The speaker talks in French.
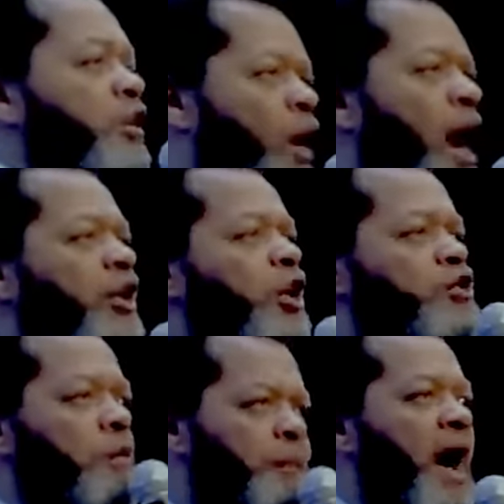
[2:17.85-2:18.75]
croient que
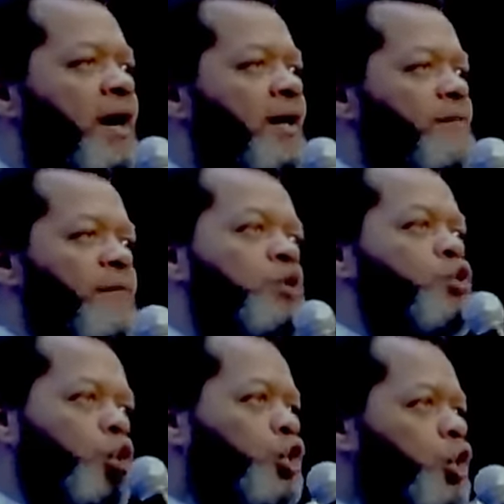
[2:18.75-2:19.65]
Dieu parle, mais
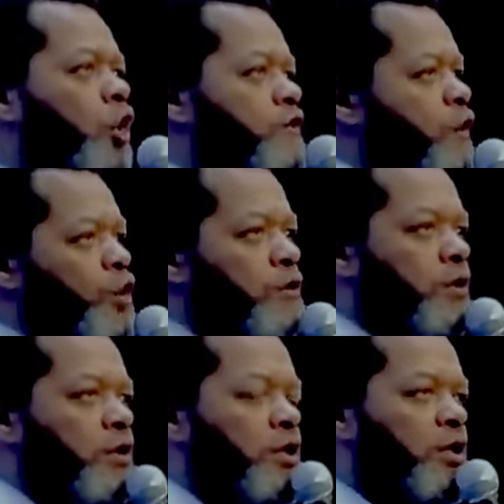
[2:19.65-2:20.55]
toujours aux autres.
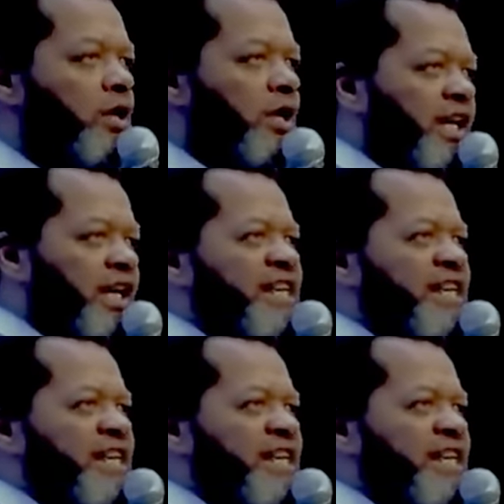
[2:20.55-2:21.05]
Il